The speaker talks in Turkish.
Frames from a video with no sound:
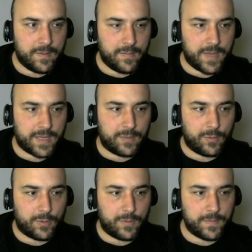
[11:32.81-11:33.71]
Back
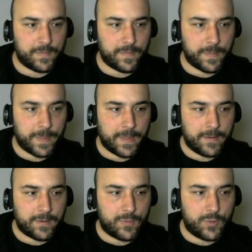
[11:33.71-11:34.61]
diyorum.
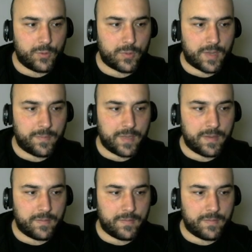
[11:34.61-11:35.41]
Şimdi şuradan bir